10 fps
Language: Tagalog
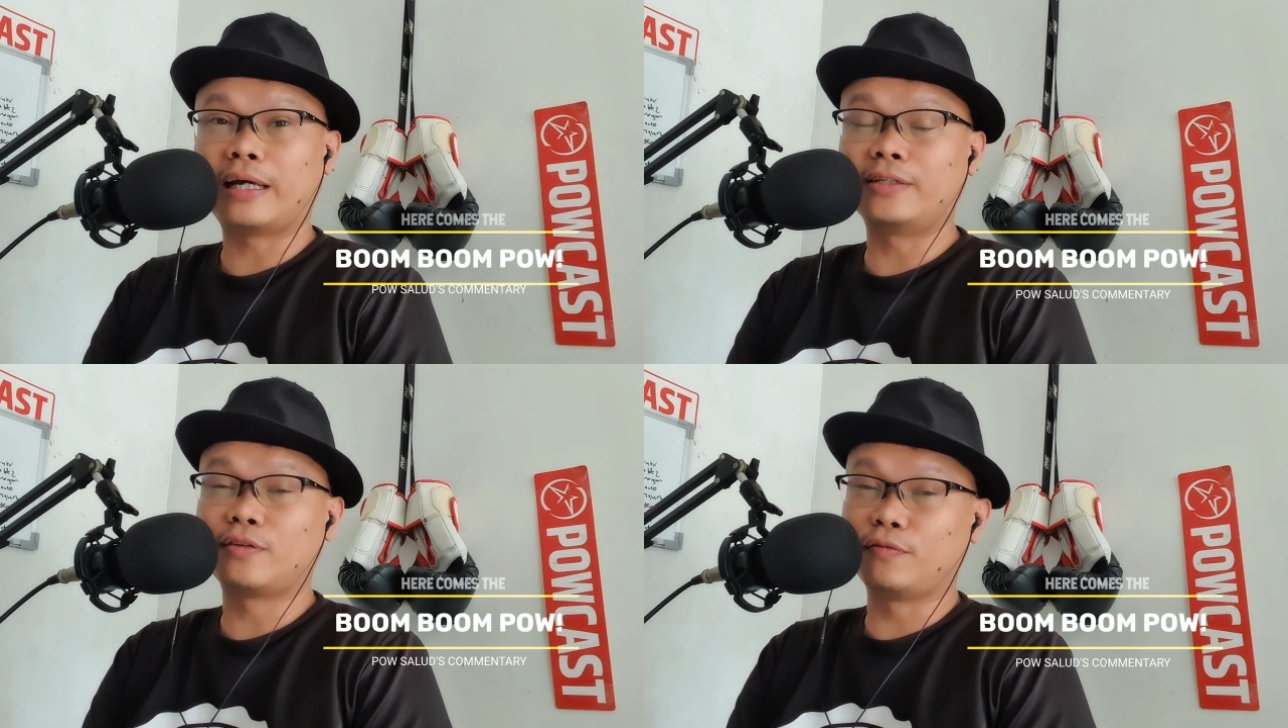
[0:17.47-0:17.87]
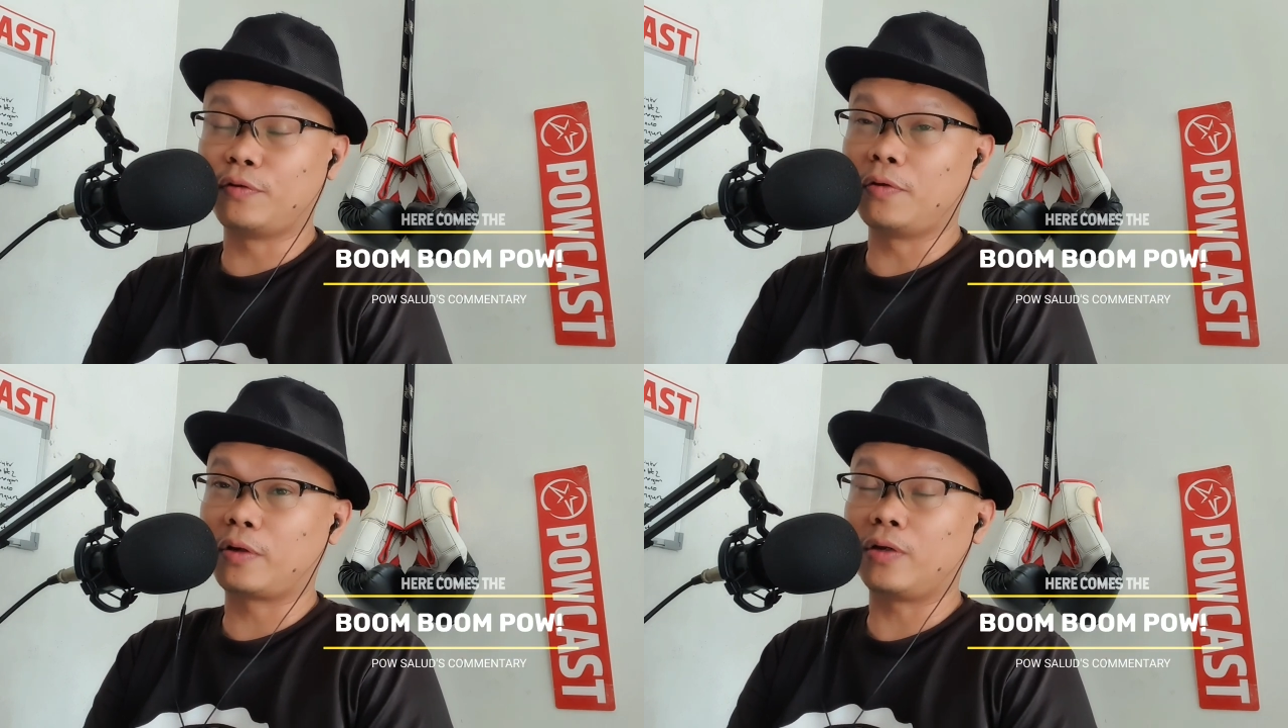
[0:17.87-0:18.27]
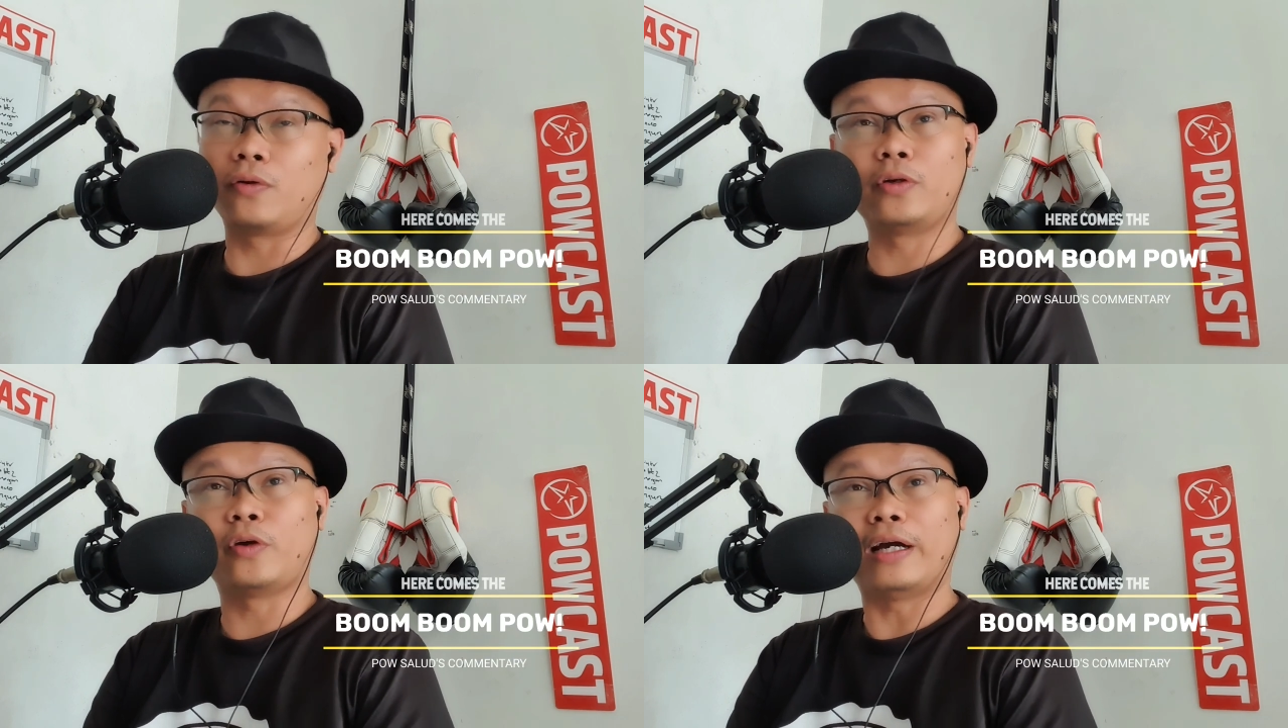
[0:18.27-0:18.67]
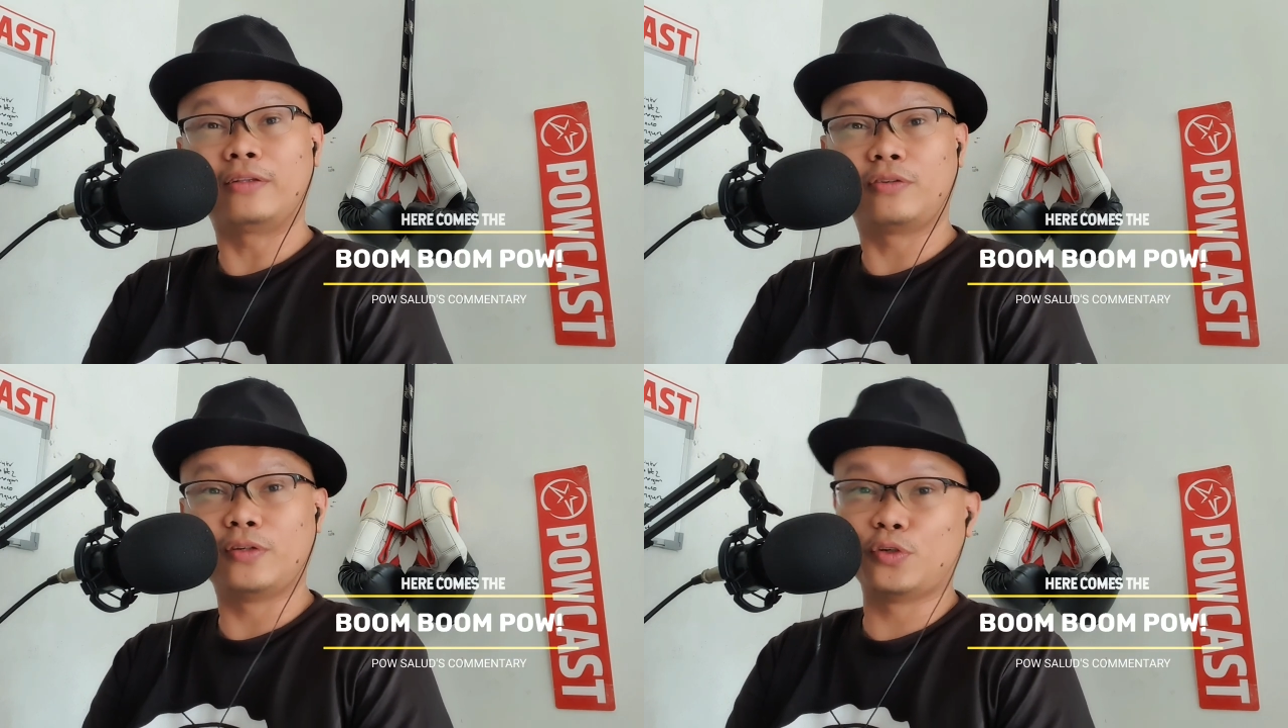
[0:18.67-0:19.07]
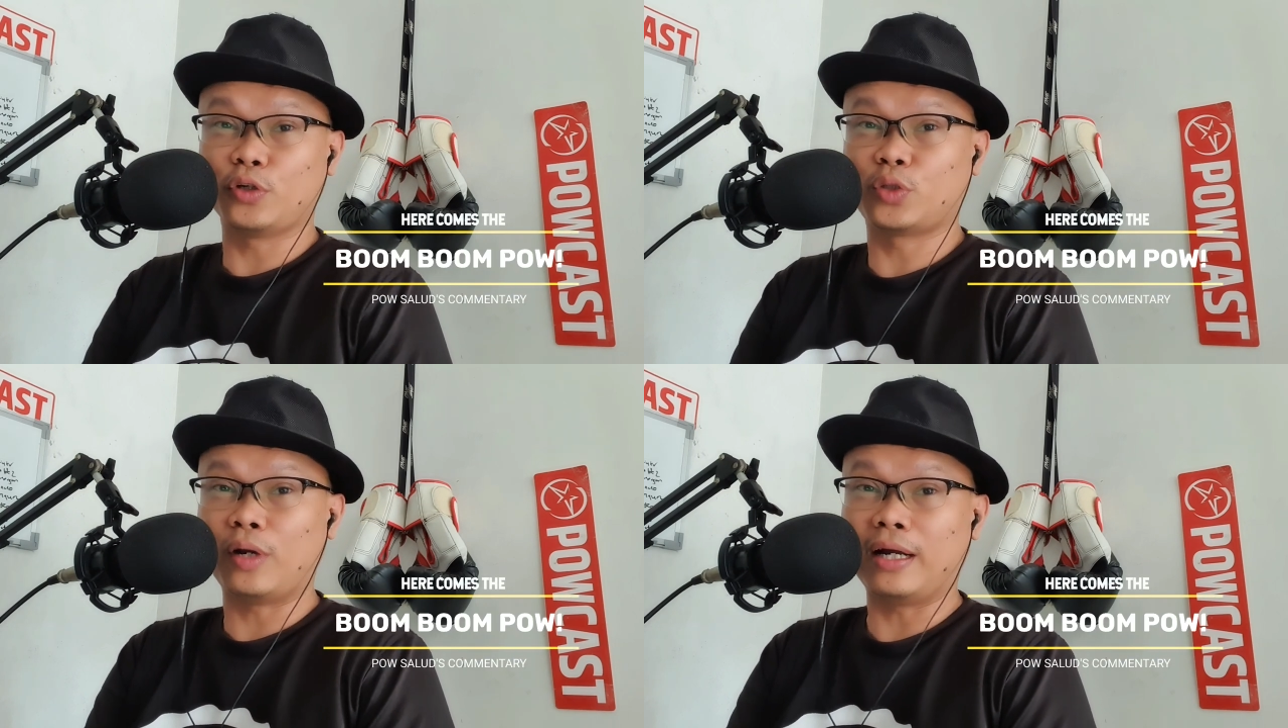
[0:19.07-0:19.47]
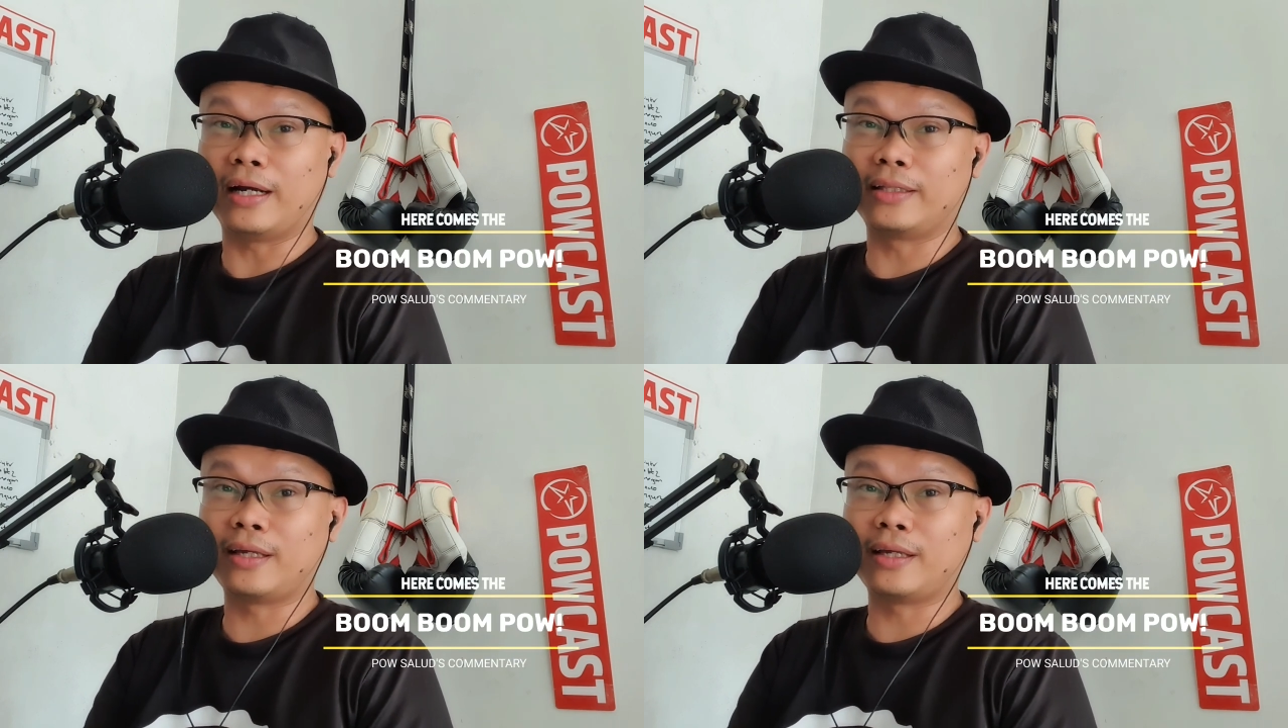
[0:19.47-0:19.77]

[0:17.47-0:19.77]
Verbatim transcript: Tyson Fury or yung Anthony Joshua?